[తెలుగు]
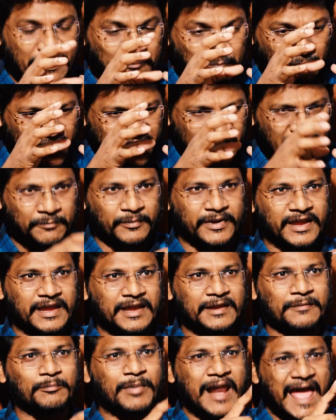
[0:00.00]

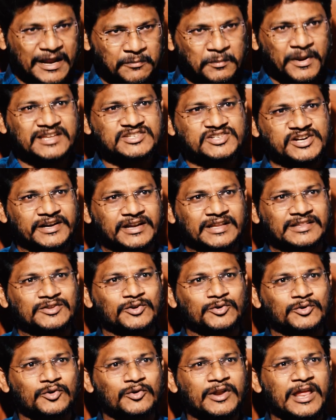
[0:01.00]
ఎంఐఎంకి బ్లాక్మెయిల్
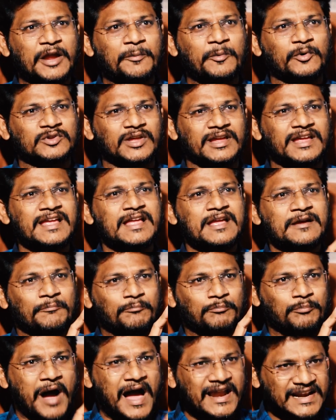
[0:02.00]
చేయడంతో లేకపోతే
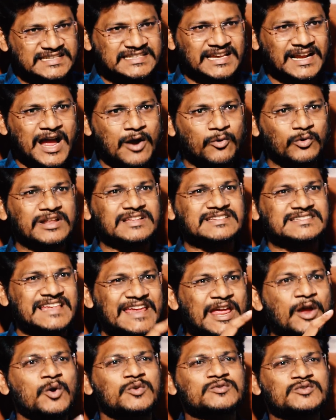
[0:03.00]
బానిసగా ఉండి
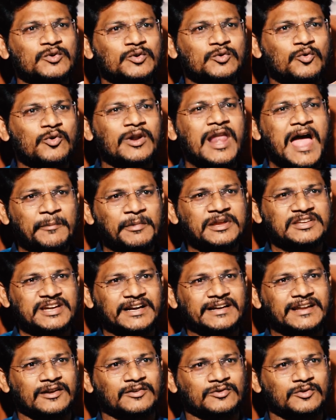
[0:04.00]
జీ హుజూర్ గులామీ
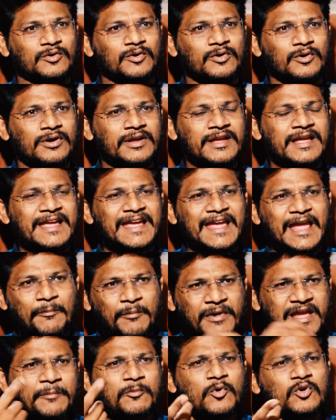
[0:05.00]
చేయడంతో
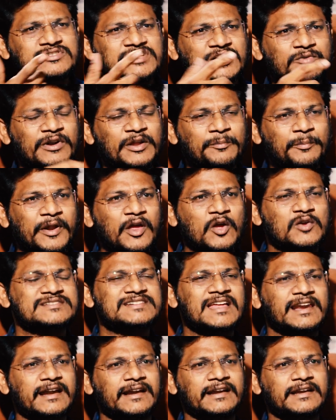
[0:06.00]
ఎంఐఎంకి వచ్చేటువంటి
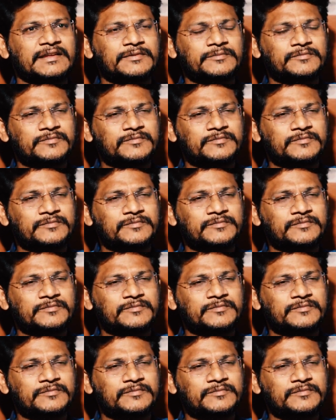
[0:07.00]
ప్రయోజనాలు ఏంటి